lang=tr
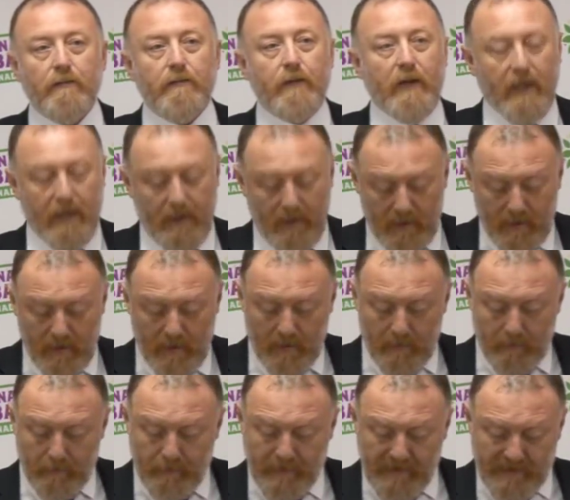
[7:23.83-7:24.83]
Ve
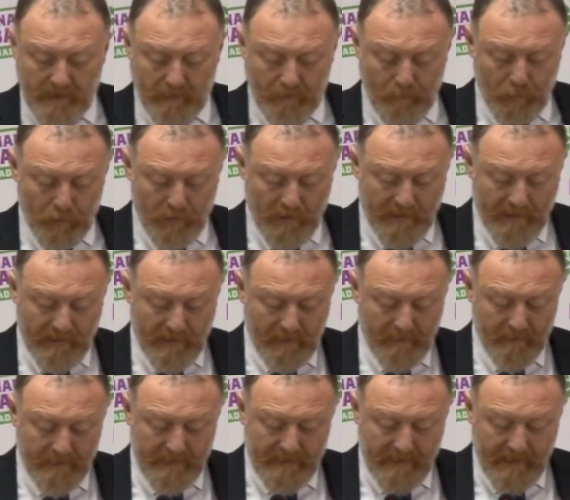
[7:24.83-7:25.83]
bizim
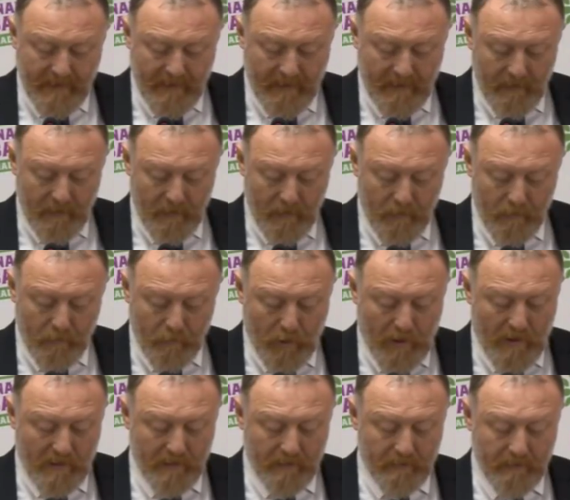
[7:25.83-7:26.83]
mücadelemiz de bu
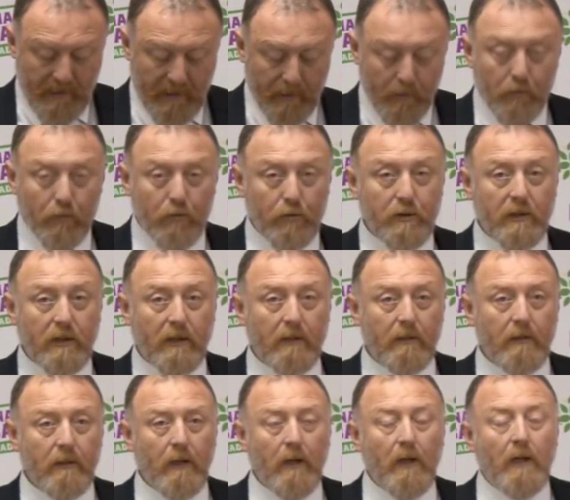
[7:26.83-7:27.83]
anlamıyla
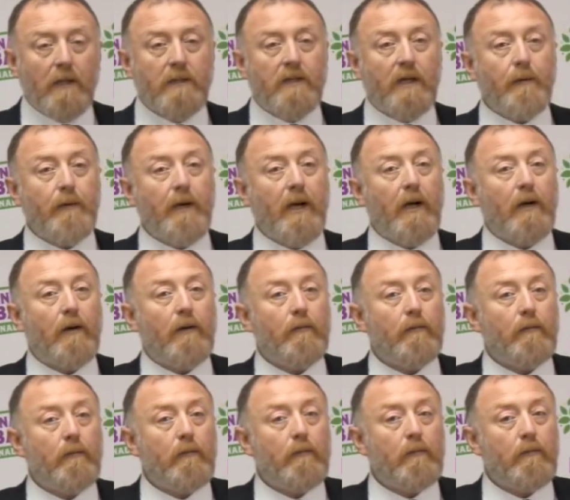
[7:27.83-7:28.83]
sürecek. Tabi
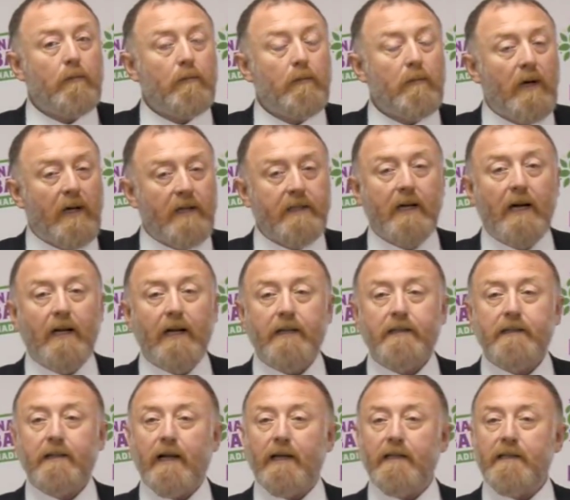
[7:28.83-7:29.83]

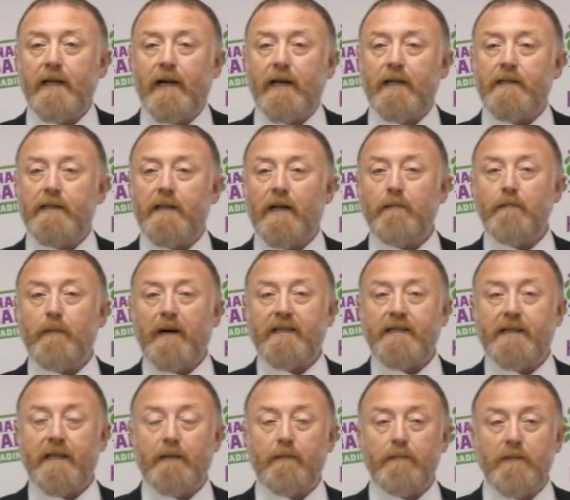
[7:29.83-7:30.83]
adaletten, yargıdan
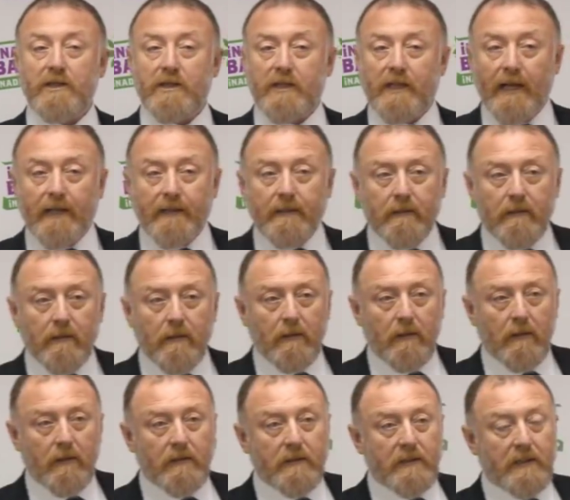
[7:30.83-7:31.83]
bahsetmişken
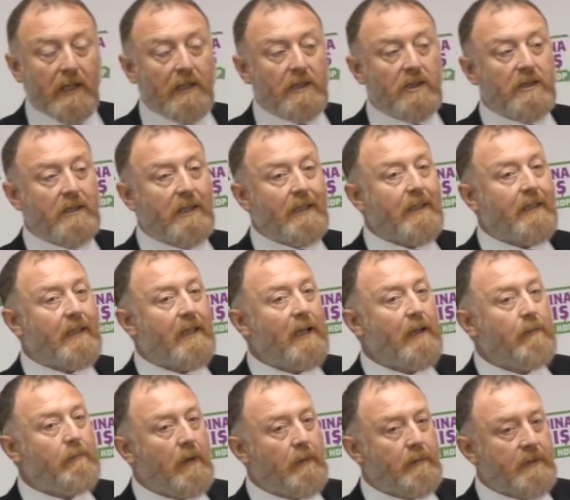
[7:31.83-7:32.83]
tecrite de
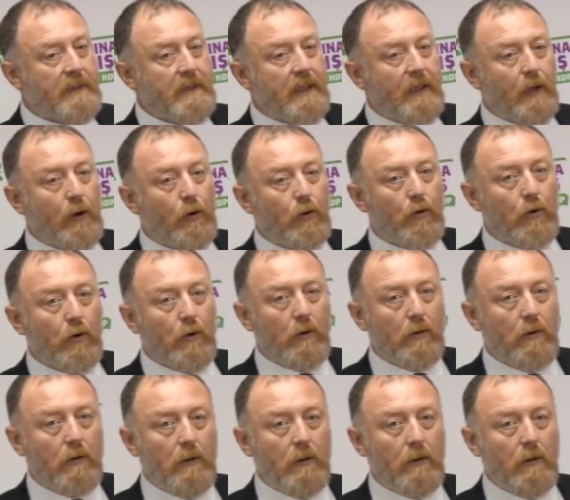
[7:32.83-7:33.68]
değinmemiz gerekiyor.